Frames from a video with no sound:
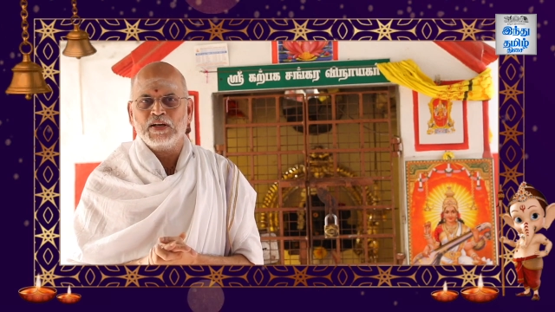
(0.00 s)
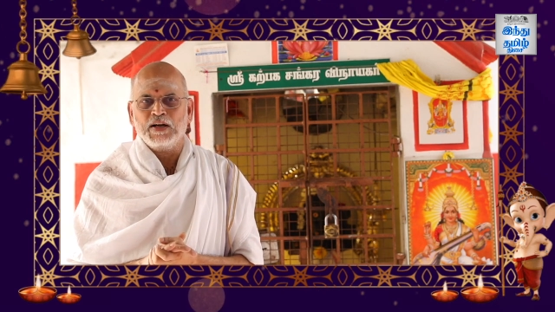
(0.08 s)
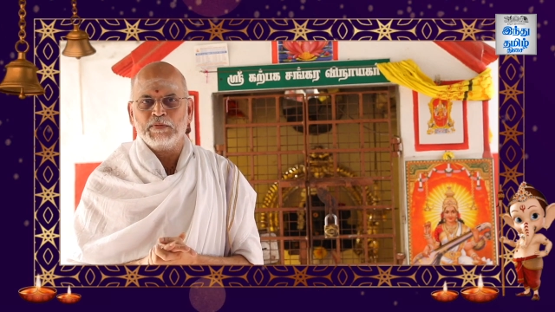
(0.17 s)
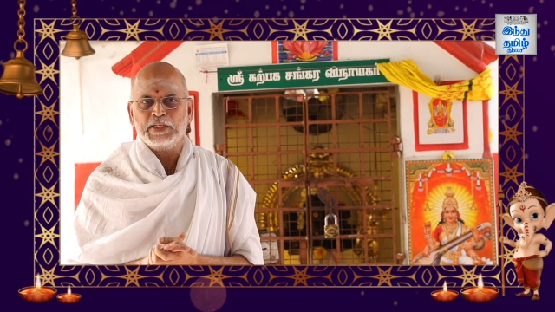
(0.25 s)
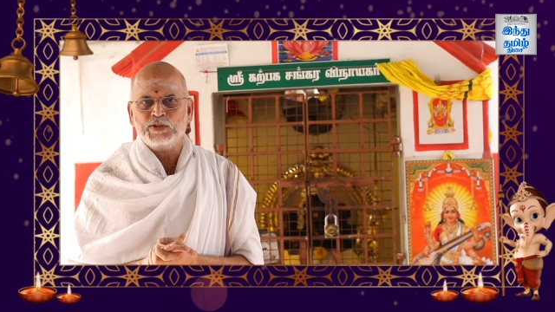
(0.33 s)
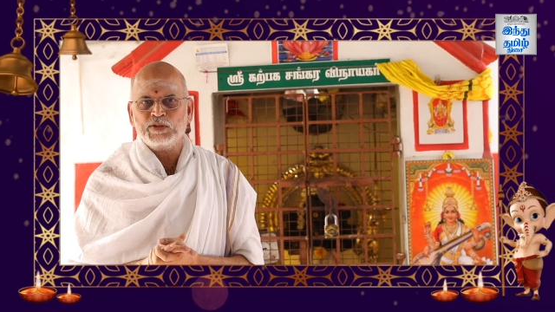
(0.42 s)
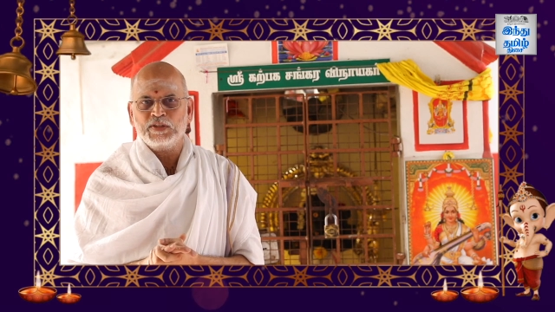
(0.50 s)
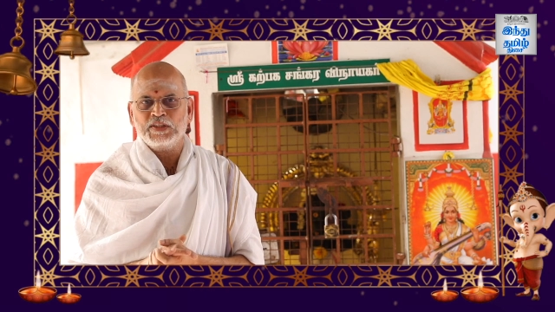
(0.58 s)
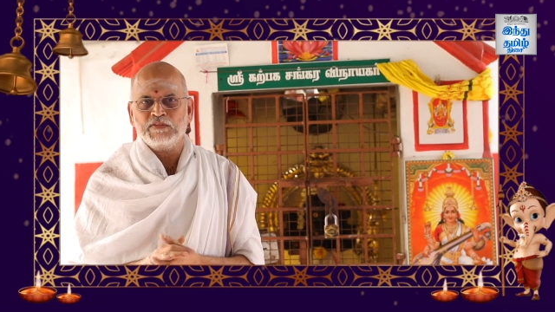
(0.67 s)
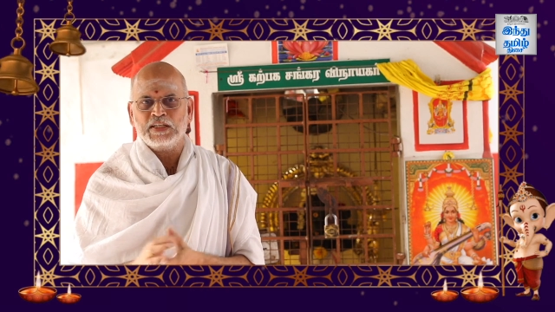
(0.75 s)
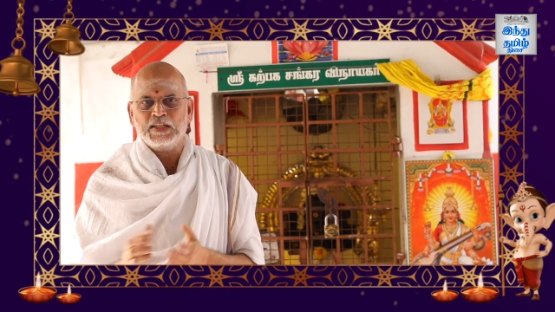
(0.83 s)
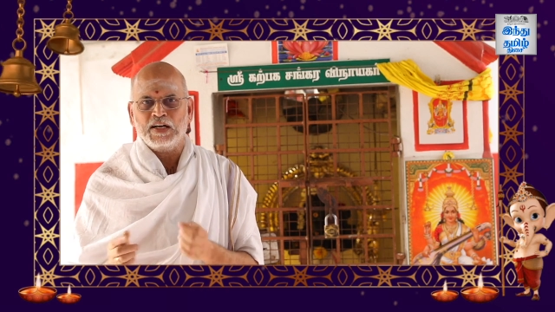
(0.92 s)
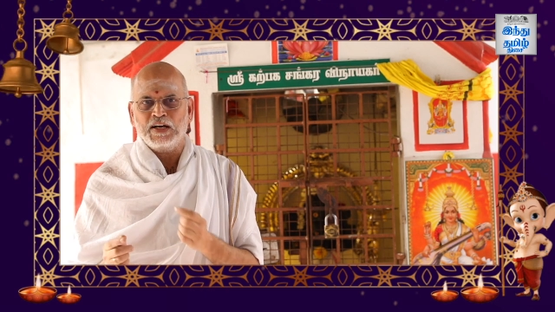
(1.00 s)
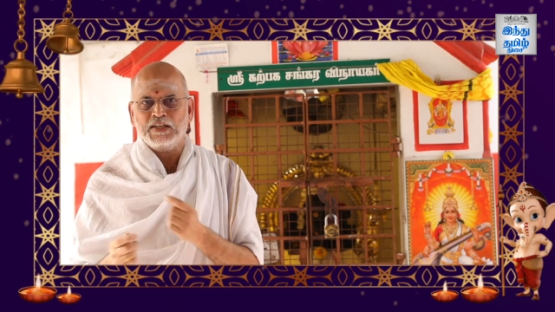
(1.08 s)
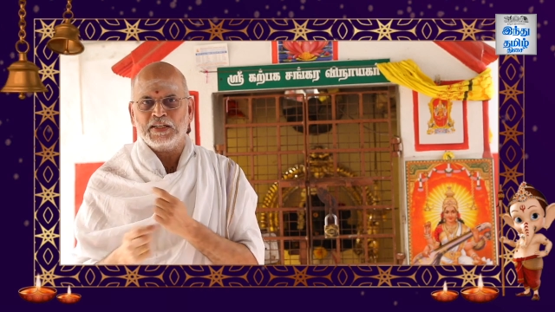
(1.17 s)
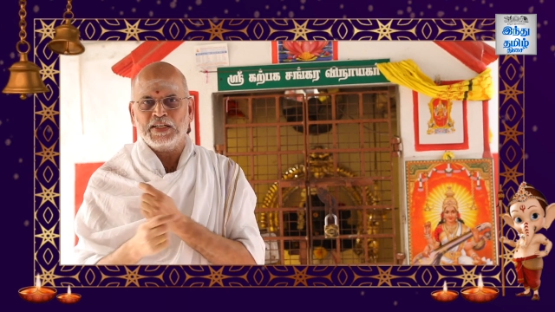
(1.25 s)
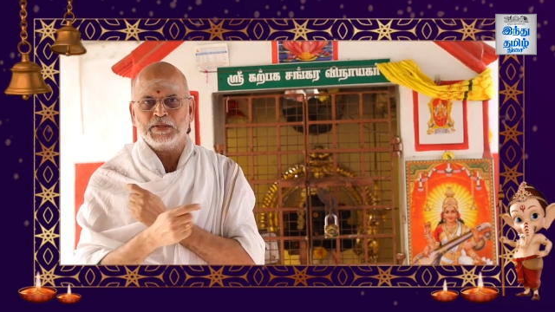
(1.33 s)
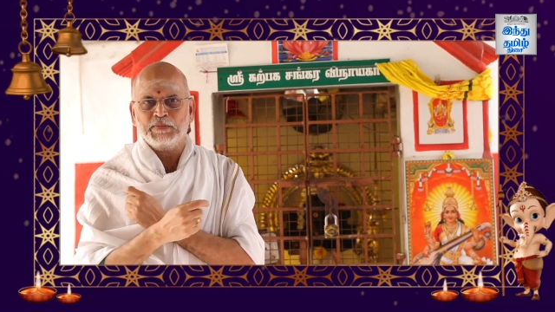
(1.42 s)
அப்படின்னுட்டு இவர் நாலு
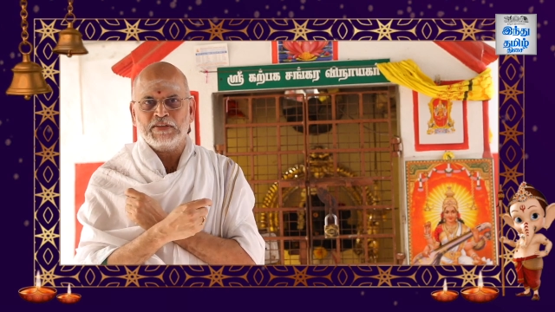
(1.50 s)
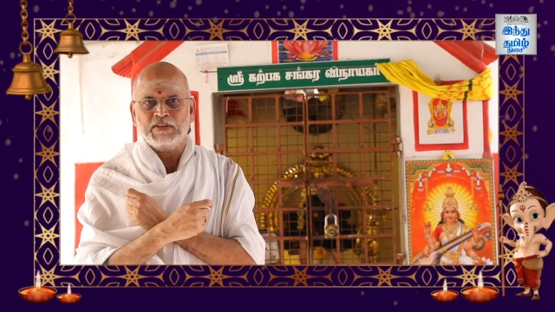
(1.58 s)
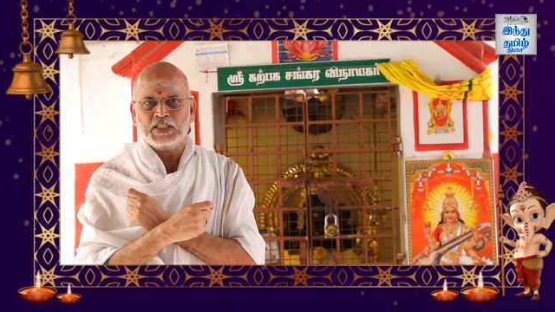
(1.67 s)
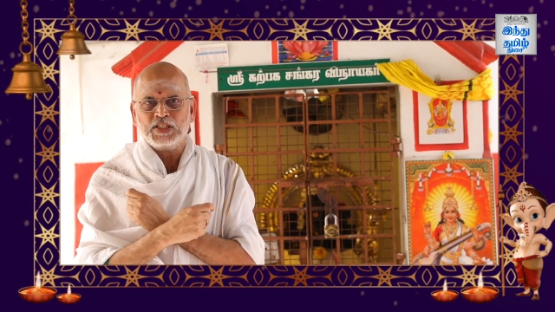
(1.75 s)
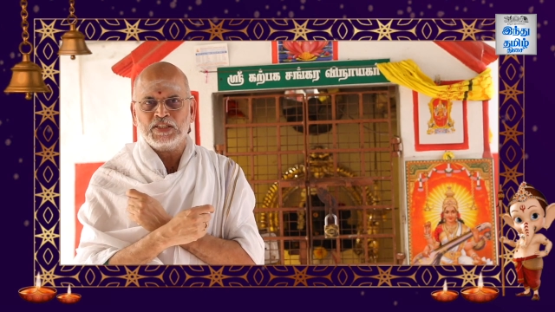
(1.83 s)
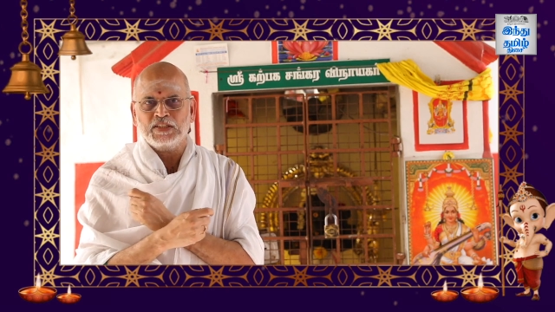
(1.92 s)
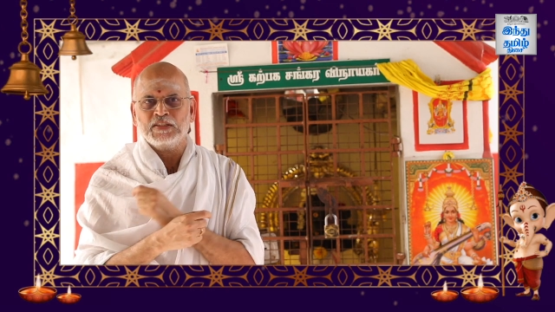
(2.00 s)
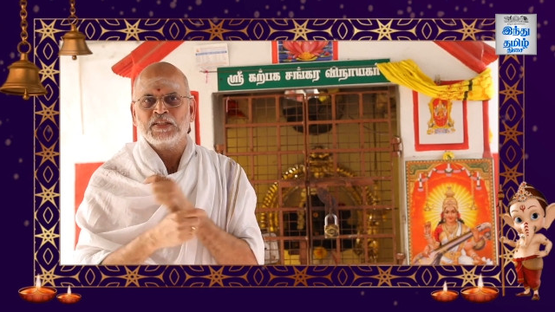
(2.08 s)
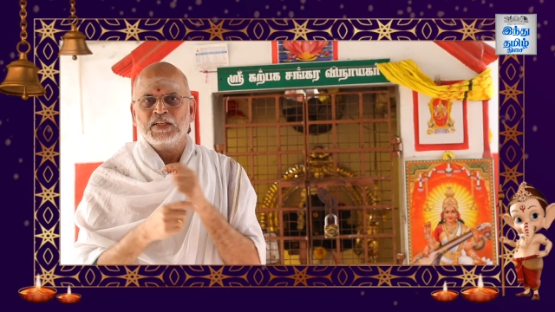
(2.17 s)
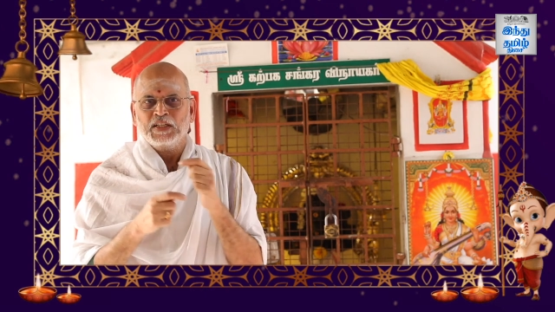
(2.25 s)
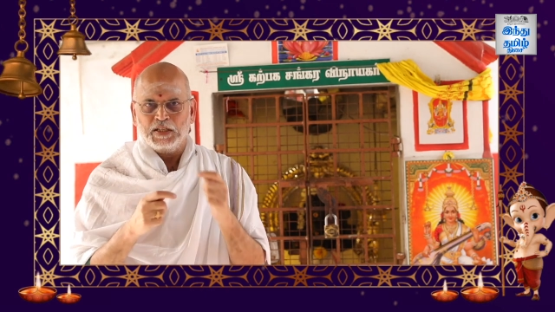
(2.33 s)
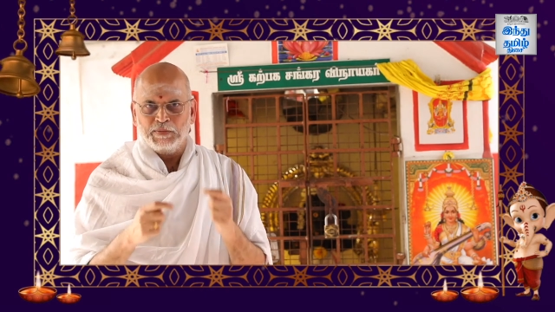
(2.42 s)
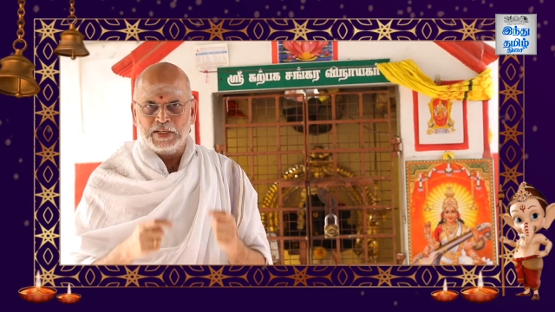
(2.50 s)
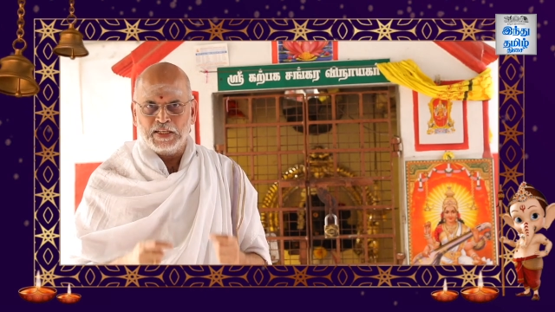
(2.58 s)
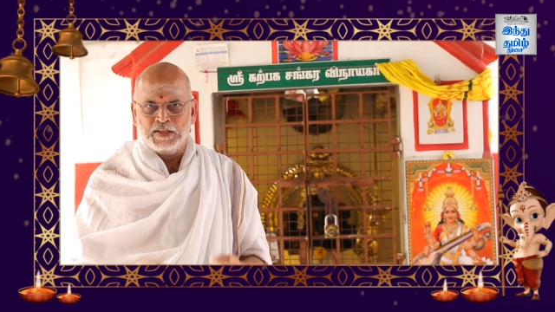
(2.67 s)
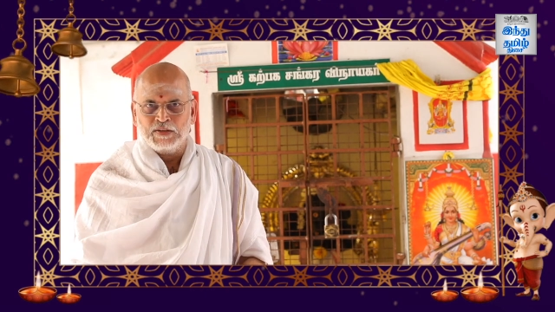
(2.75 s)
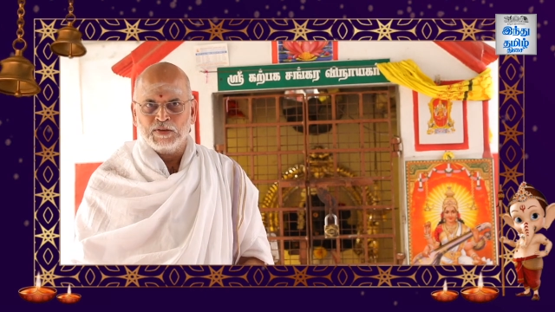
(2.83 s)
கையும் அப்படி வச்சுட்டு இப்படி